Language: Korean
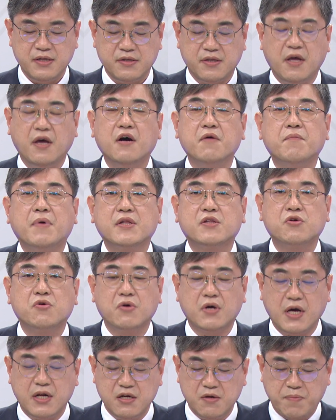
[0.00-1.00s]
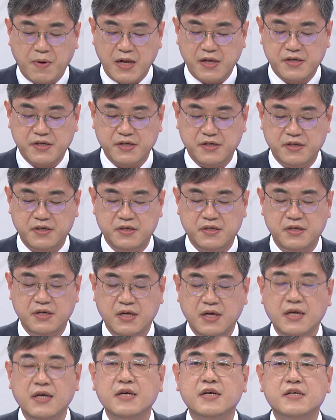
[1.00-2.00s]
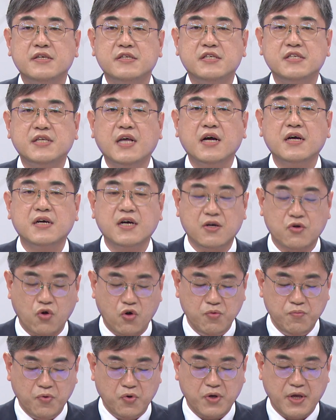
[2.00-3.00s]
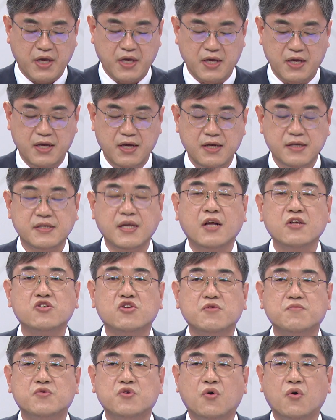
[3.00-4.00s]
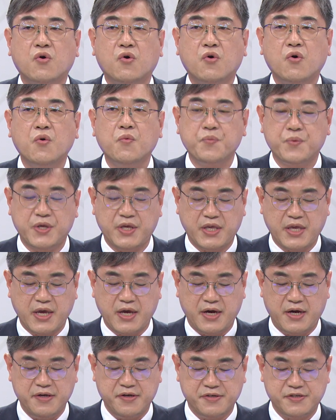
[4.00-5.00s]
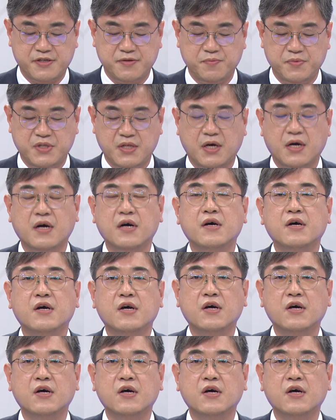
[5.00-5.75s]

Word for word: 대형마트로 가는 발길을 시장과 골목의 상점으로 옮기게 하였습니다.